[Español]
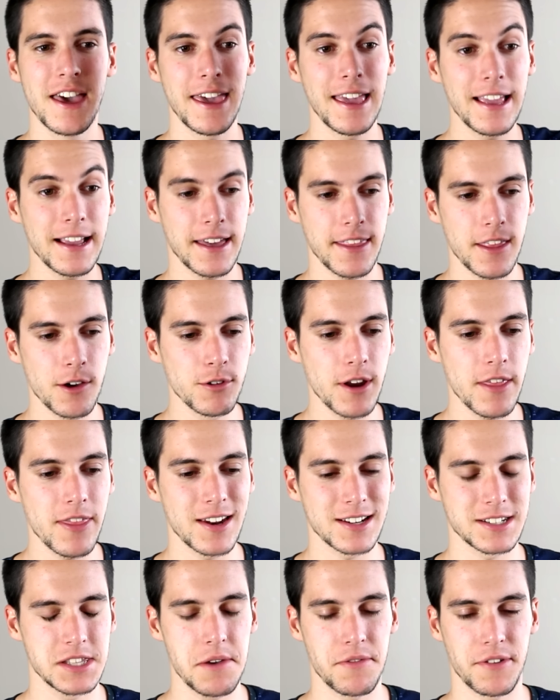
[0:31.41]
en cada una de
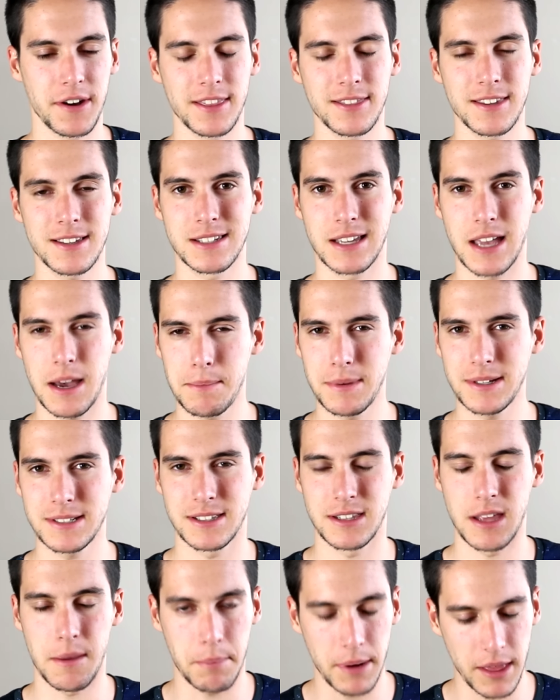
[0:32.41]
las diferentes
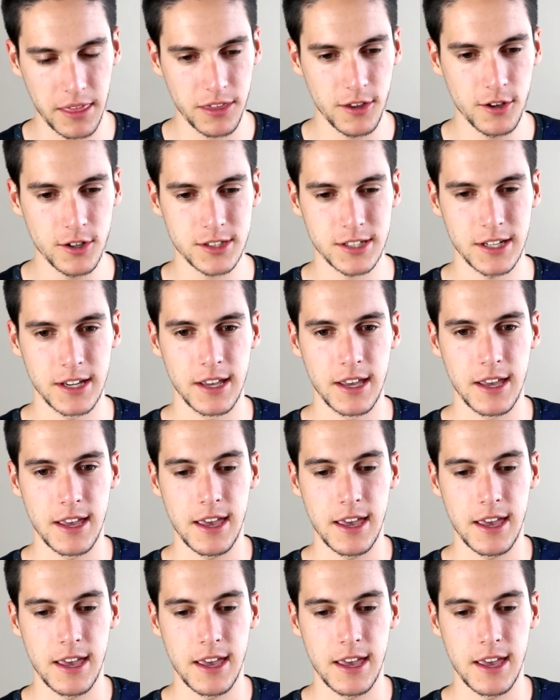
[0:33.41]
gamas de precios